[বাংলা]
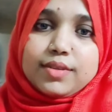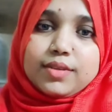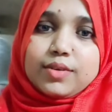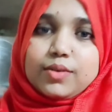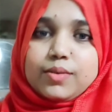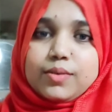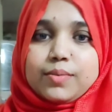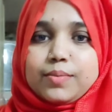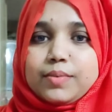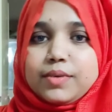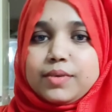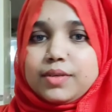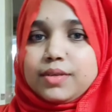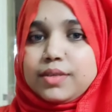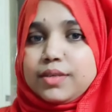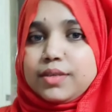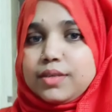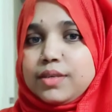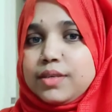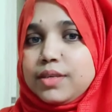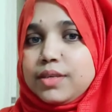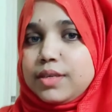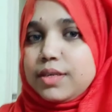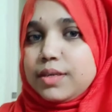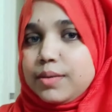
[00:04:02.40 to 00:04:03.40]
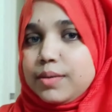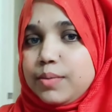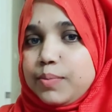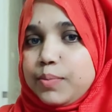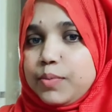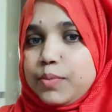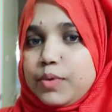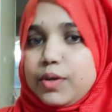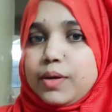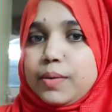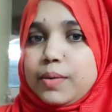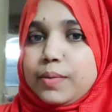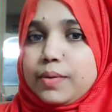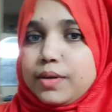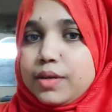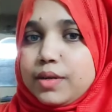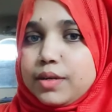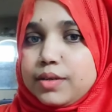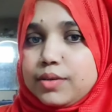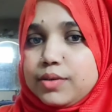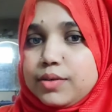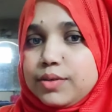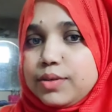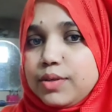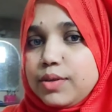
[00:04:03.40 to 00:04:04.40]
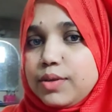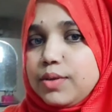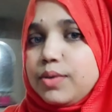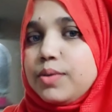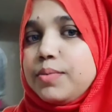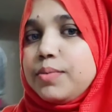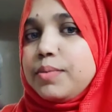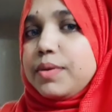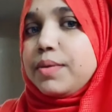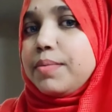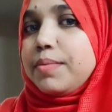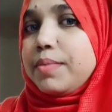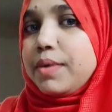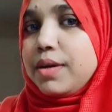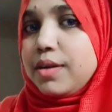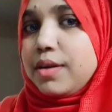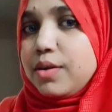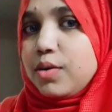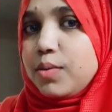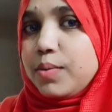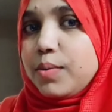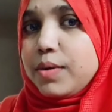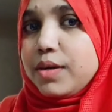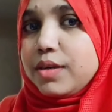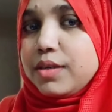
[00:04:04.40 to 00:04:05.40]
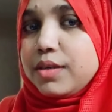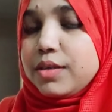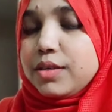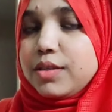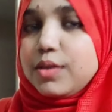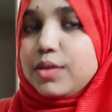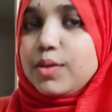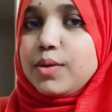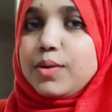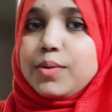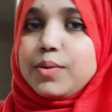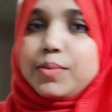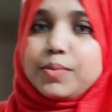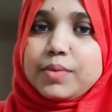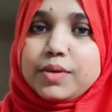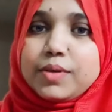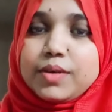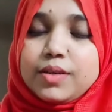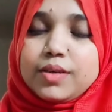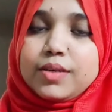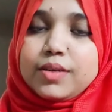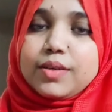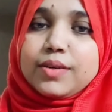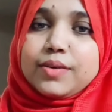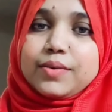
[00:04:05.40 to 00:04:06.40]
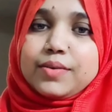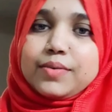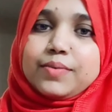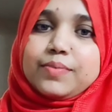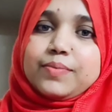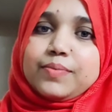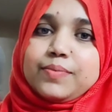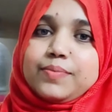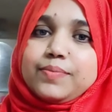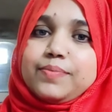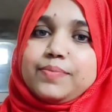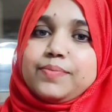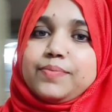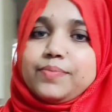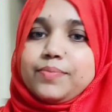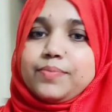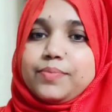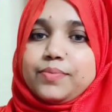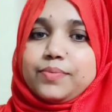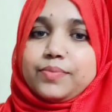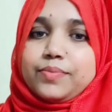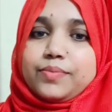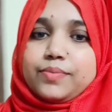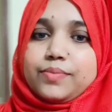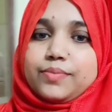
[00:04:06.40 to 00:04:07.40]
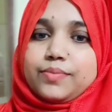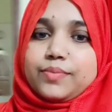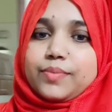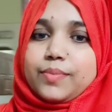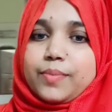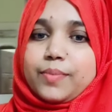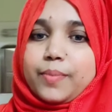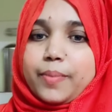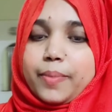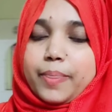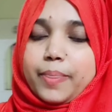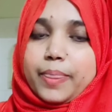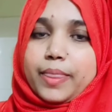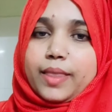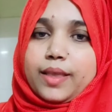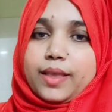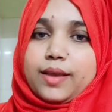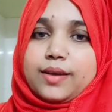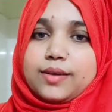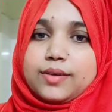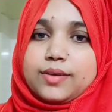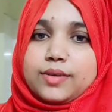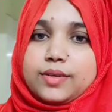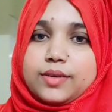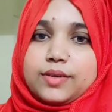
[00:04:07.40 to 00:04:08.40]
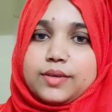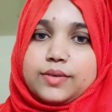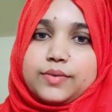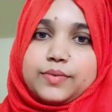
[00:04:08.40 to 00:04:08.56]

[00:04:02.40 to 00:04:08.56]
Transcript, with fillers: আমি কারণ ছাড়া যাদের খুব আপন ভাবি তারা খুব প্রয়োজন ছাড়া আমার মনেই করে না